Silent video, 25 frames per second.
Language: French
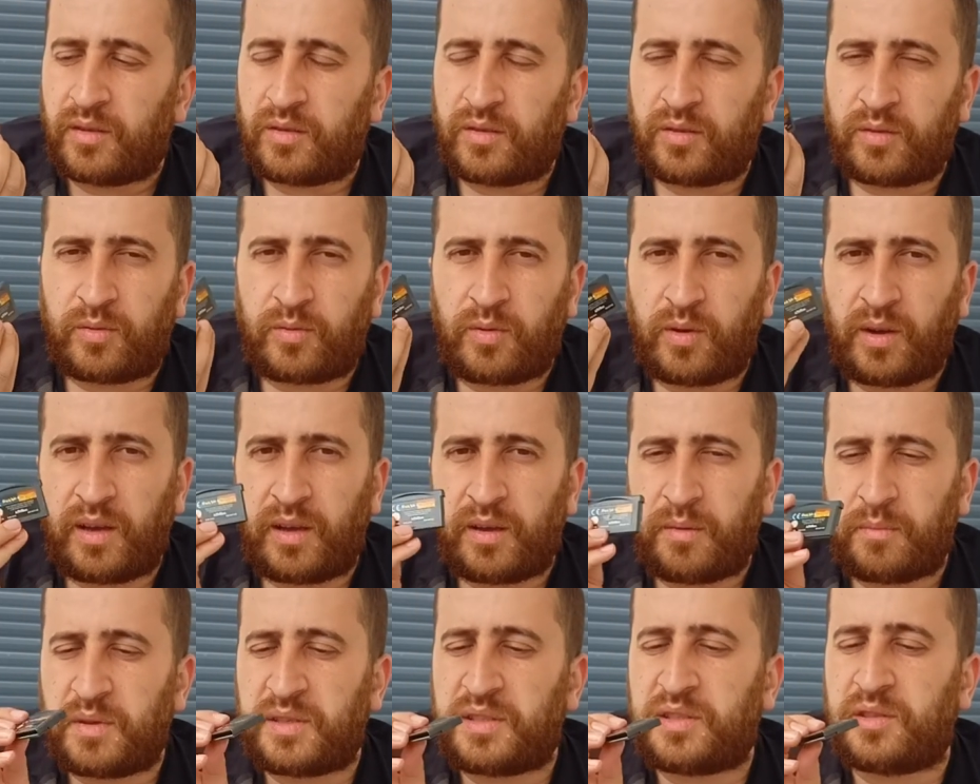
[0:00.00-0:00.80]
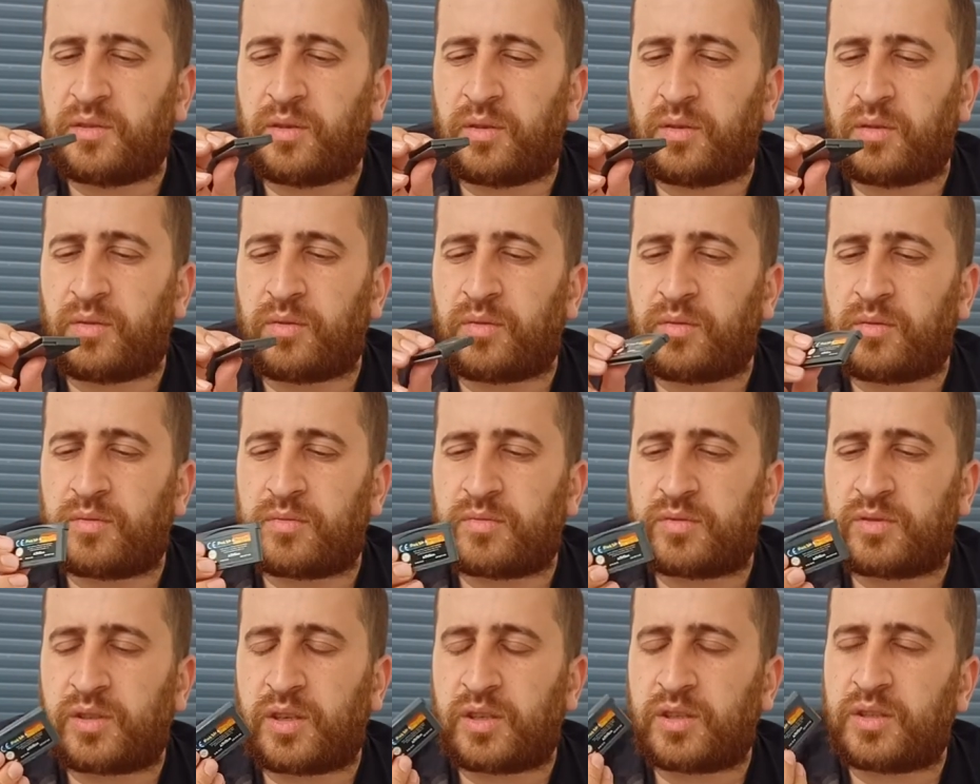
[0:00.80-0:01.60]
Donc ouais, mais sinon,
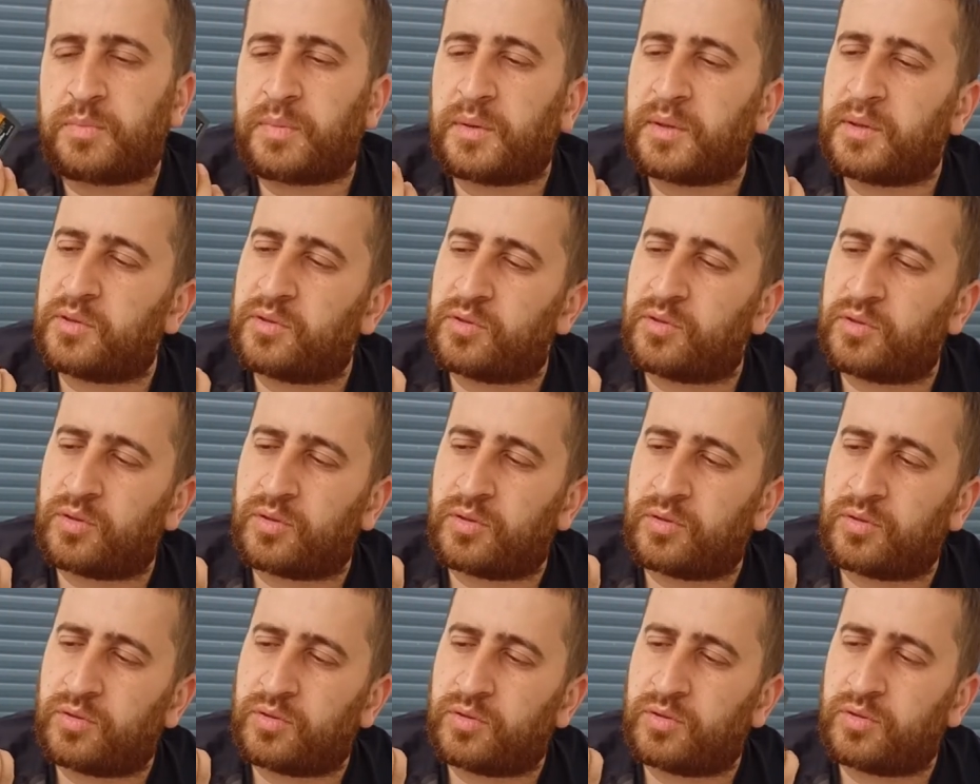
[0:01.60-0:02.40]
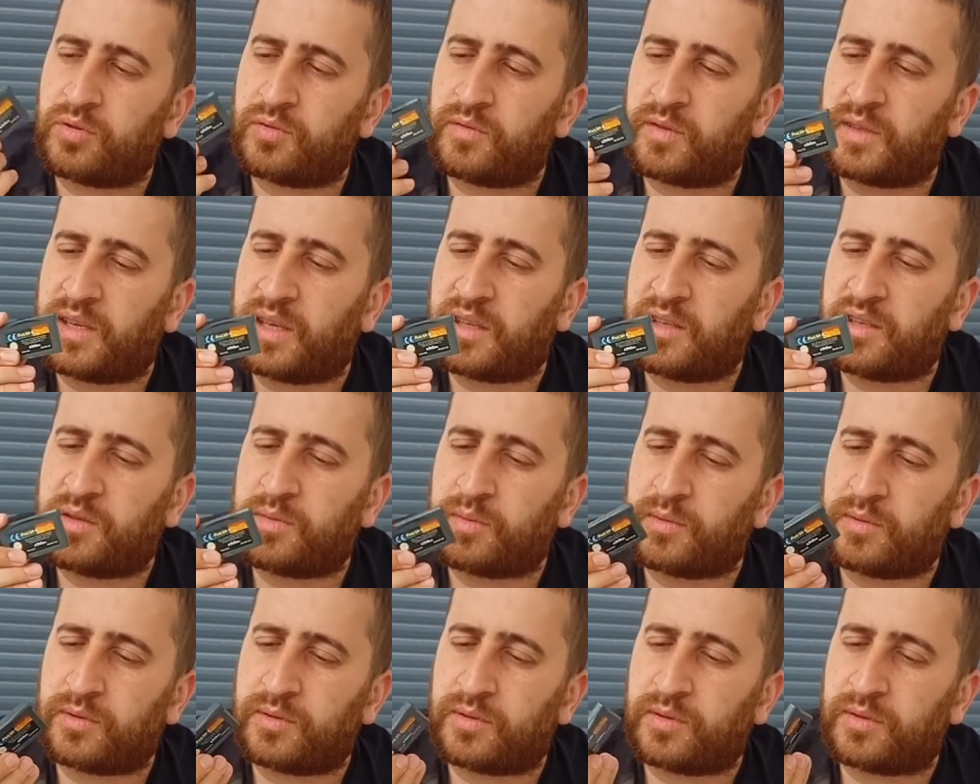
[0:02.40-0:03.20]
ça, c'est pas du genre de jeu que je vais garder,
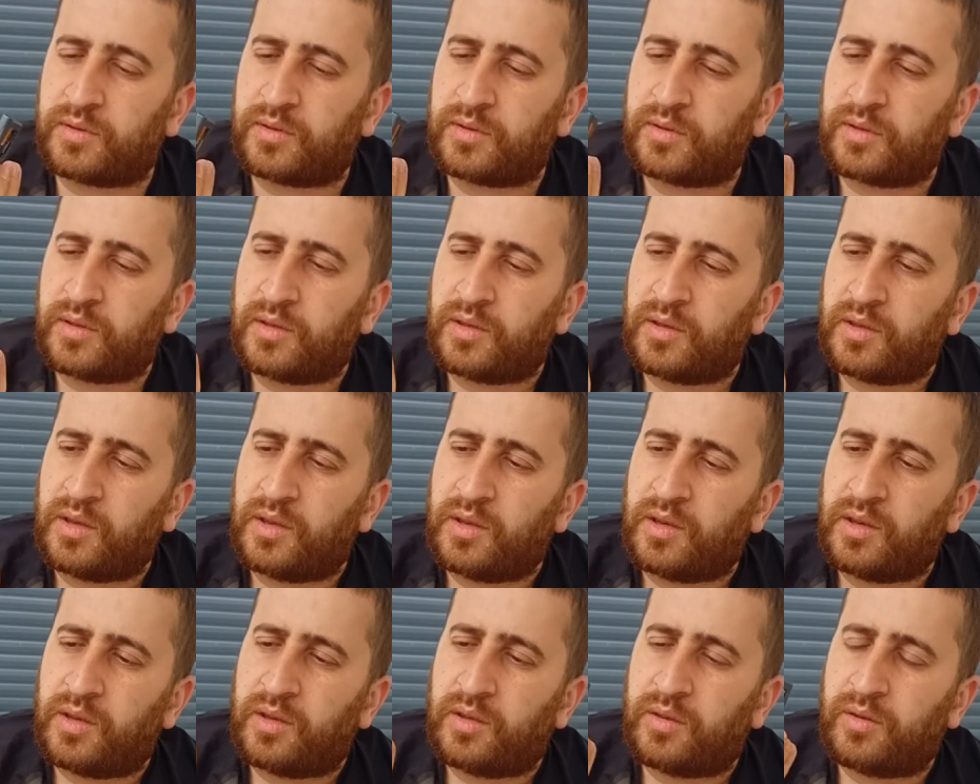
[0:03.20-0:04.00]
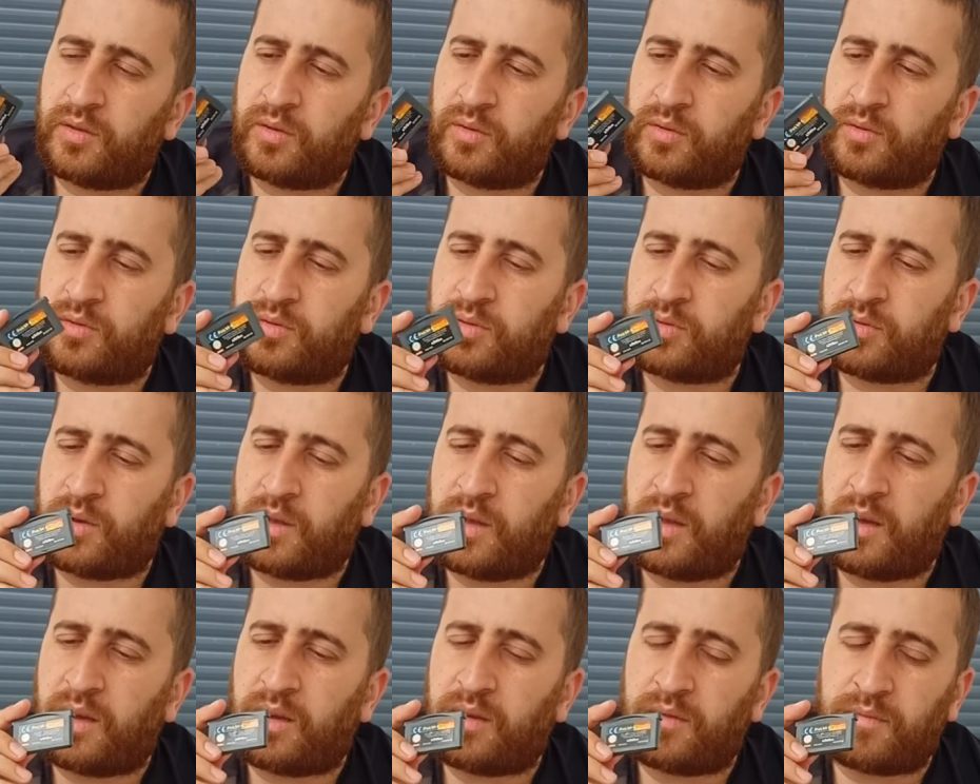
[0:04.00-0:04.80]
je pense. Donc
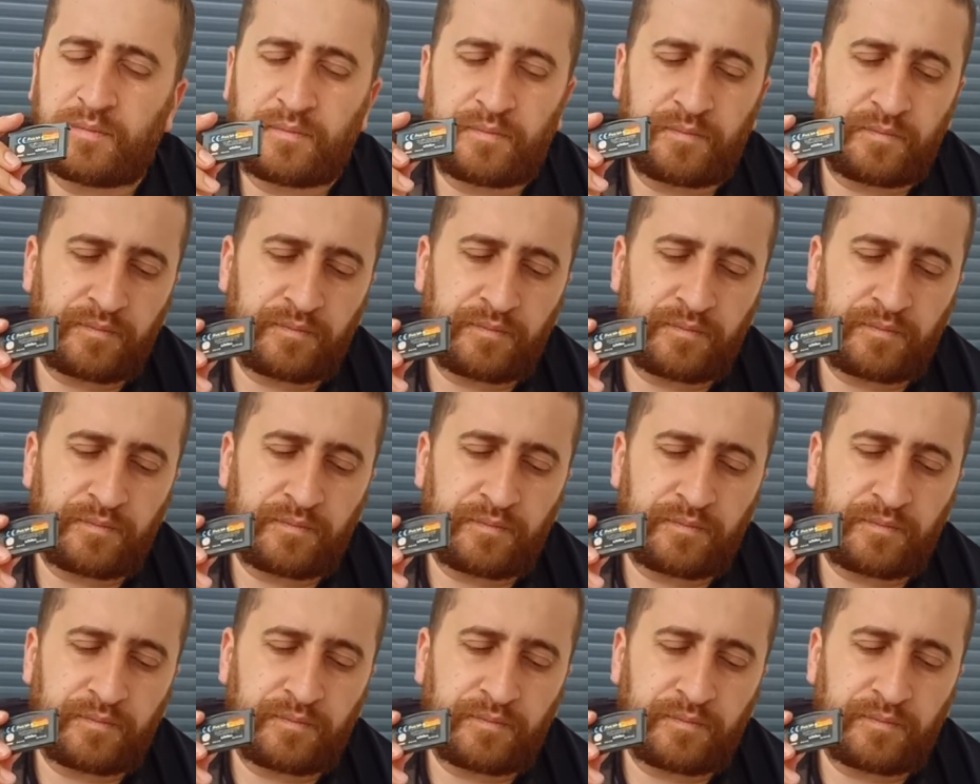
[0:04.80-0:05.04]
voilà.